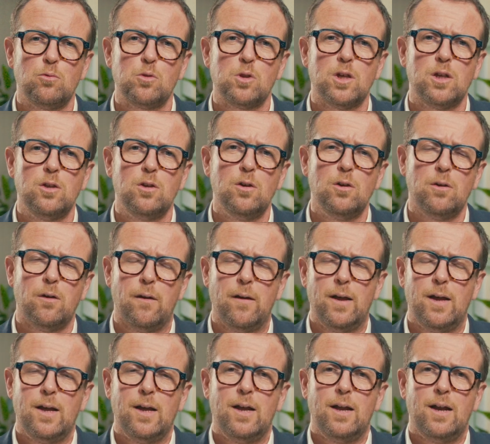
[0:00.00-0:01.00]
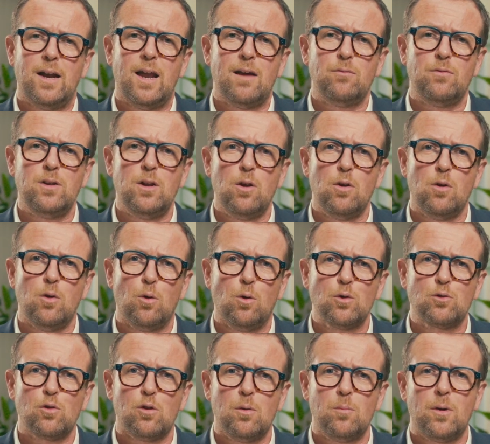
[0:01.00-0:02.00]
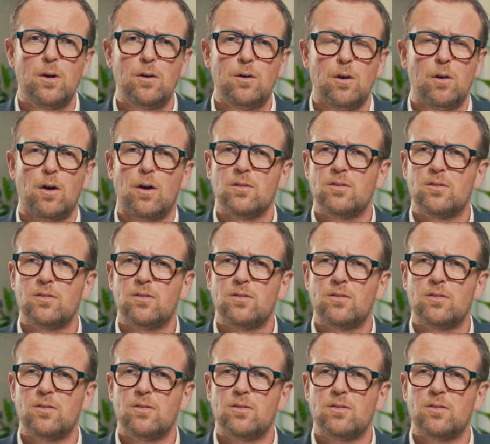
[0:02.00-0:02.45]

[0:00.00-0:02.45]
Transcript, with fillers: GIE La Ville Autrement.